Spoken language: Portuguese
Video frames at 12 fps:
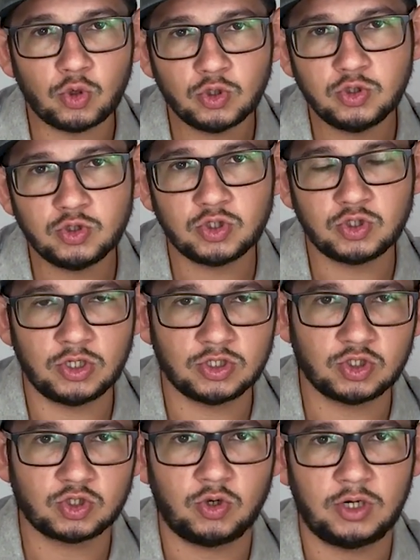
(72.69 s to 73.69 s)
Todos os
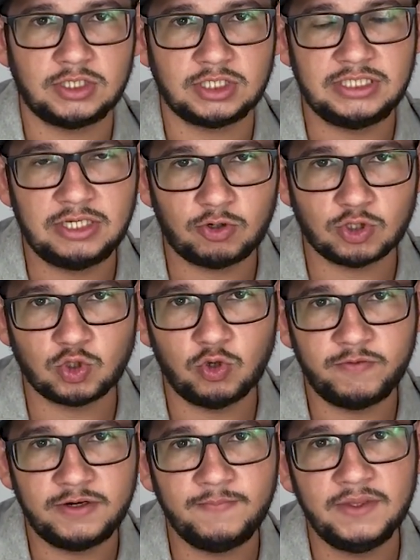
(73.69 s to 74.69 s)
nossos cortes de
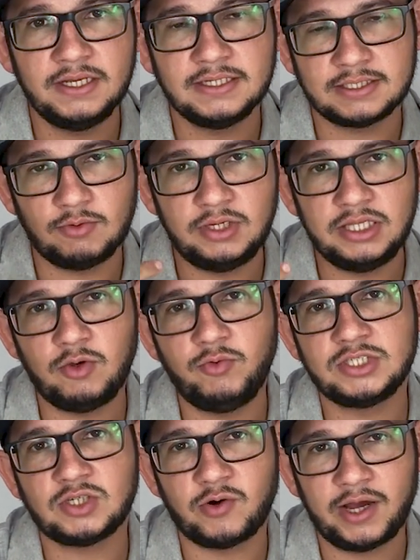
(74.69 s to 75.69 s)
crossover são
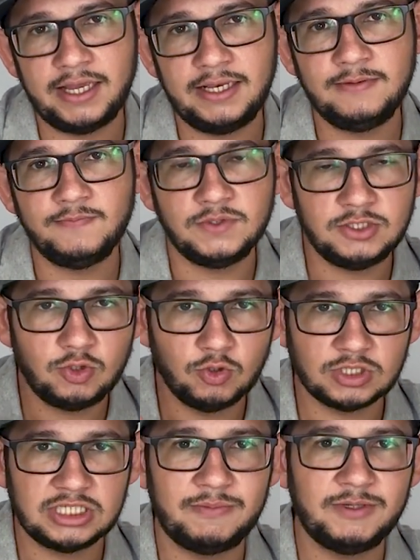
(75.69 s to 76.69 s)
Link with Riley de
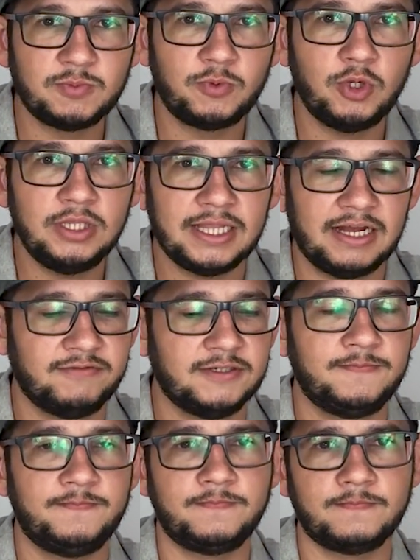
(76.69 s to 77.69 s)
12 dB por
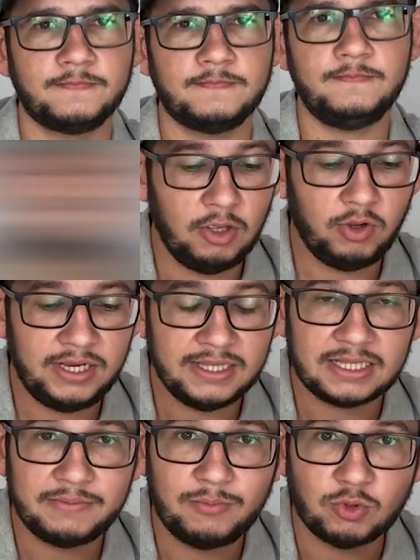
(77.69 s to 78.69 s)
oitava, eu queria
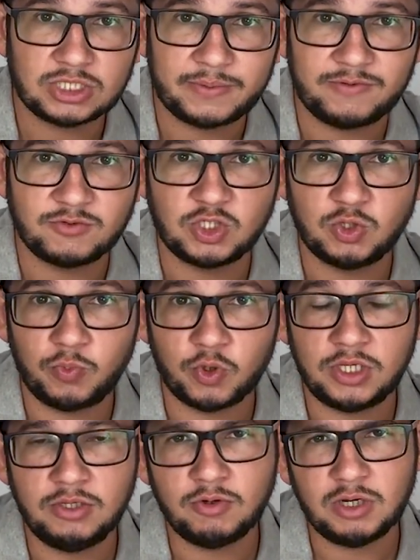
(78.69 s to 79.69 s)
também mostrar para vocês um
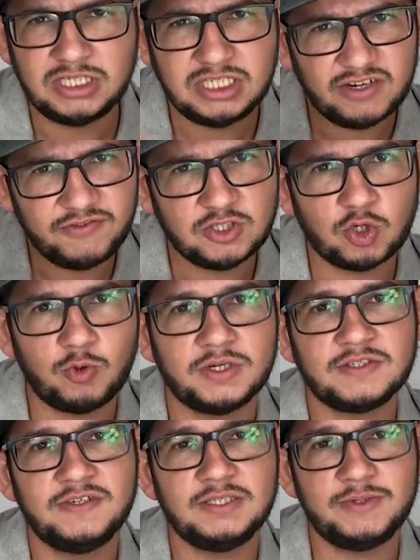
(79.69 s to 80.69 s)
pouquinho, a gente já fez algumas
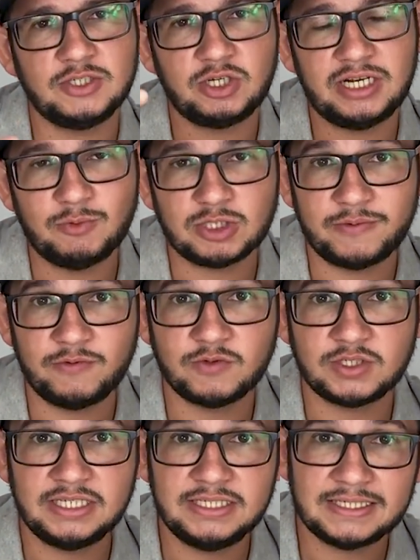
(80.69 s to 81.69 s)
vezes, mas eu queria mostrar para
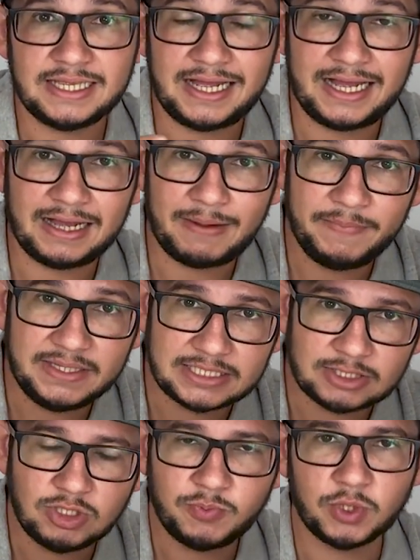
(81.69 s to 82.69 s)
vocês a
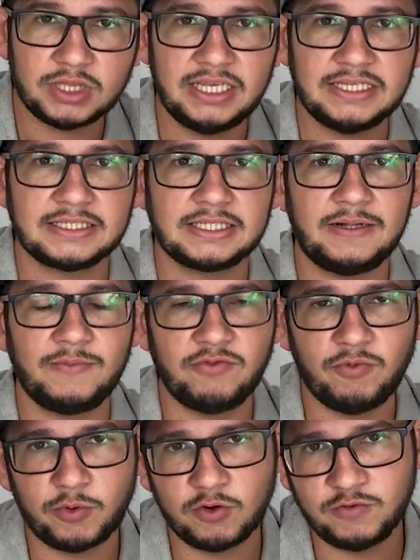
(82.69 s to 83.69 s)
medição de potência, tá? Eu
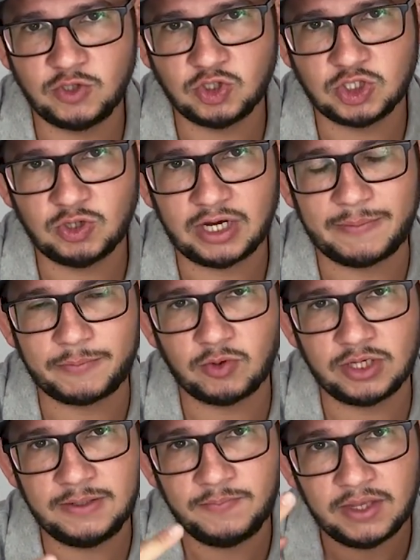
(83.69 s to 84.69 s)
vou pôr um videozinho rápido
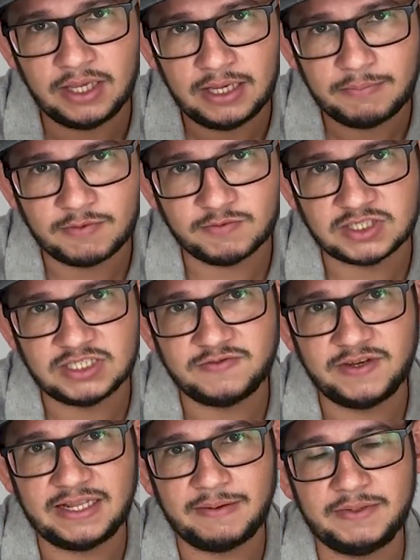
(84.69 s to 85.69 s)
aí para vocês
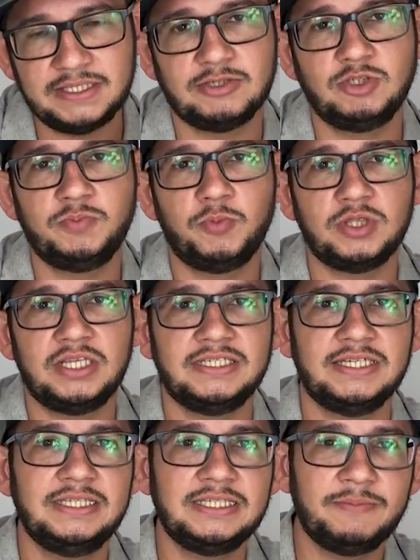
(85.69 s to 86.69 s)
verem a medição de
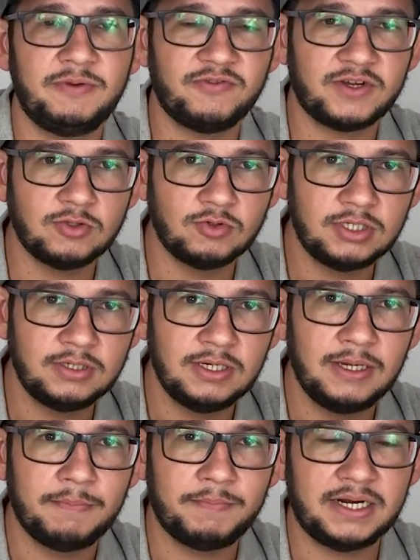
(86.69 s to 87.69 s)
potência desse amplificador,
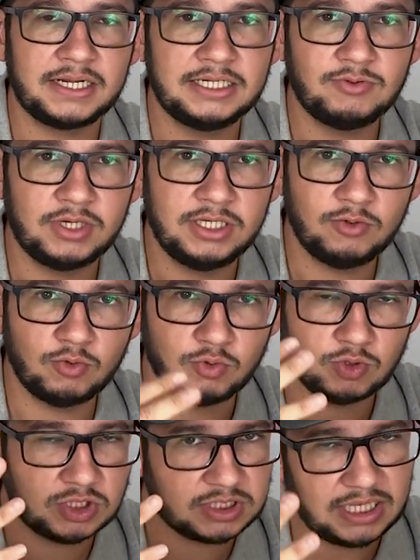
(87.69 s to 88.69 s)
marcando aí
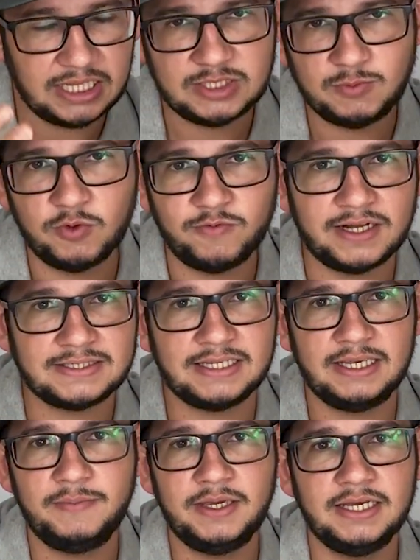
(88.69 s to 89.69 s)
os 3000 watts
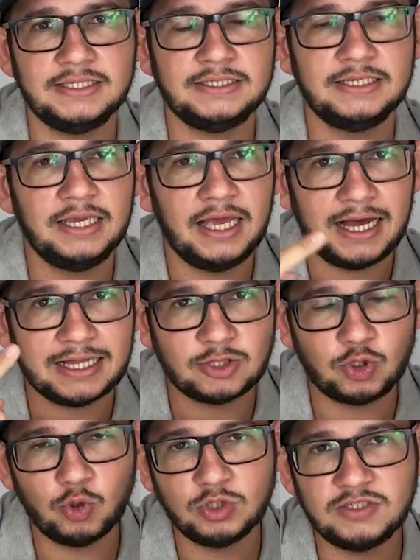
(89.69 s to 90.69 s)
RMS a
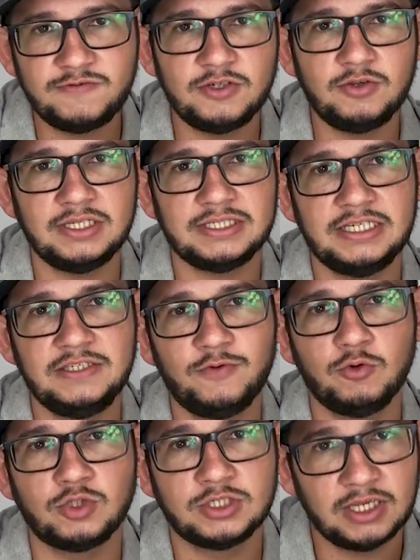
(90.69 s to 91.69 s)
12,6
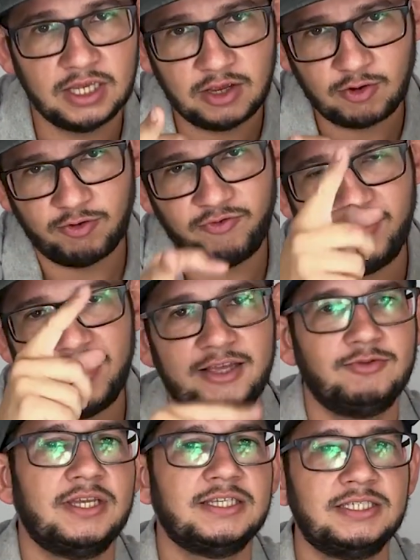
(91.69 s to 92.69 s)
volts. Confere aí
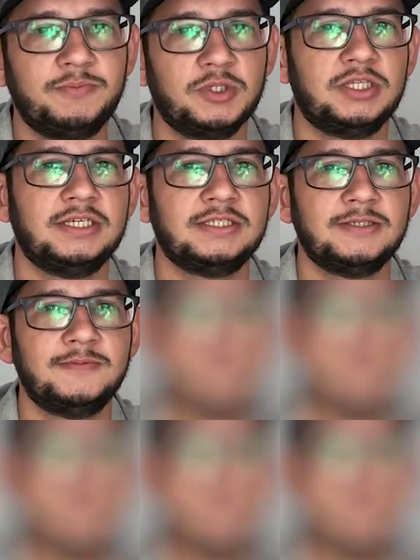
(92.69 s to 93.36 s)
o teste de potência.